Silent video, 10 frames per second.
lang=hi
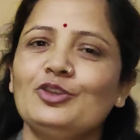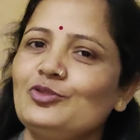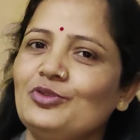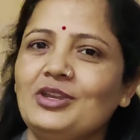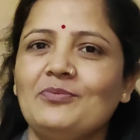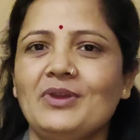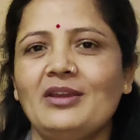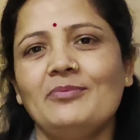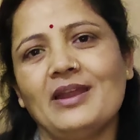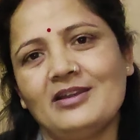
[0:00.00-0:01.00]
क्योंकि
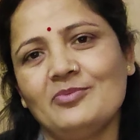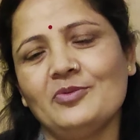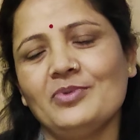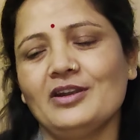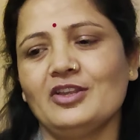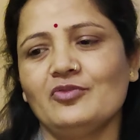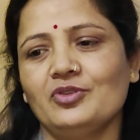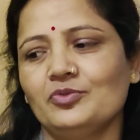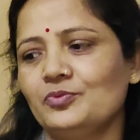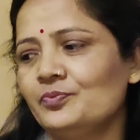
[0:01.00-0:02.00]
मैं बेड पे पड़ी हुई
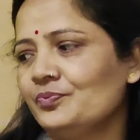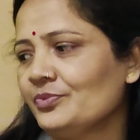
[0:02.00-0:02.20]
हूँ